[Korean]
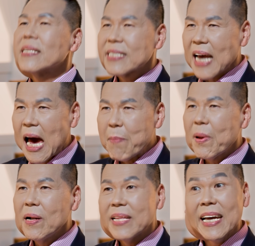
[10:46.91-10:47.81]

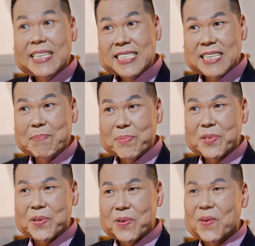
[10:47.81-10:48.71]
차별된
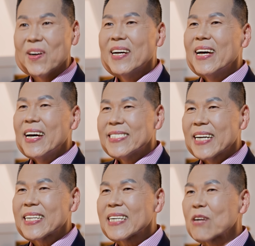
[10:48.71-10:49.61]
신분으로
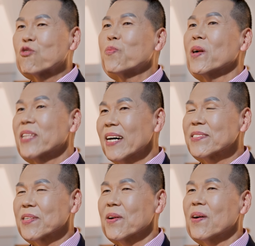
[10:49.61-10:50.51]
세상과
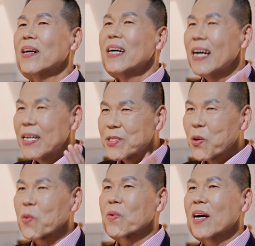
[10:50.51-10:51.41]
구별되어서
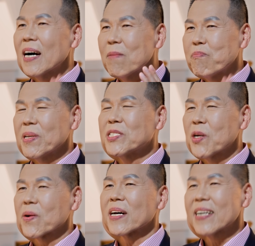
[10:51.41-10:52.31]
소금과 빛의
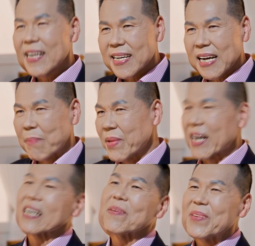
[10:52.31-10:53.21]
역할을
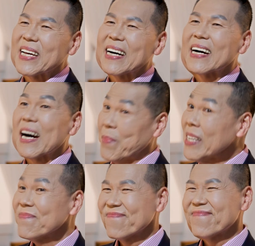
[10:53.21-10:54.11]
감당하는 겁니다. 아멘?
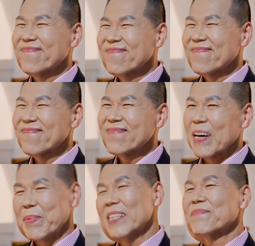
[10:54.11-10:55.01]

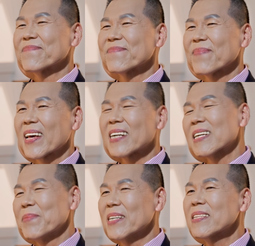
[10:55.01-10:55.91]
아멘.
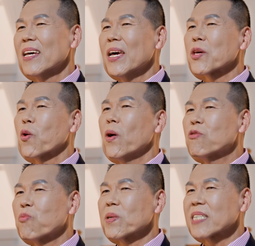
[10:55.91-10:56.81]
그렇다면 교회의
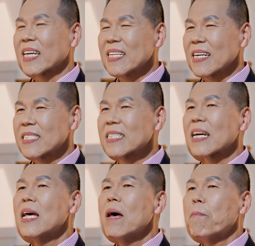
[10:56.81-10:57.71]
두 번째 기능, 즉
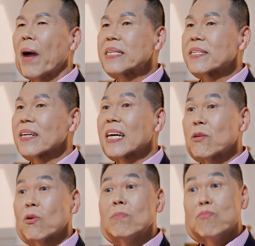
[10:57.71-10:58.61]
말씀과
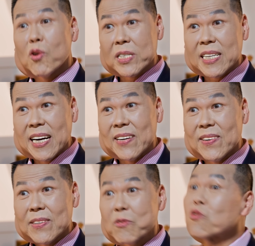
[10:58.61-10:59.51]
기도란 무엇인가요?
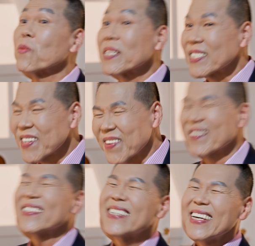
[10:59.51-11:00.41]

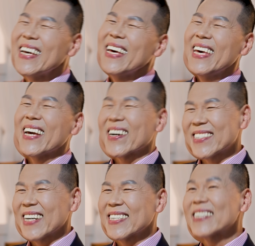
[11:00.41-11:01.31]
궁금하시죠? 이것에
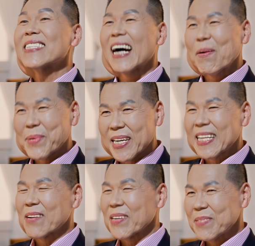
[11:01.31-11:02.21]
대해서는 다음 시간
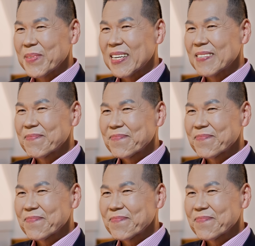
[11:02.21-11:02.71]
나누겠습니다.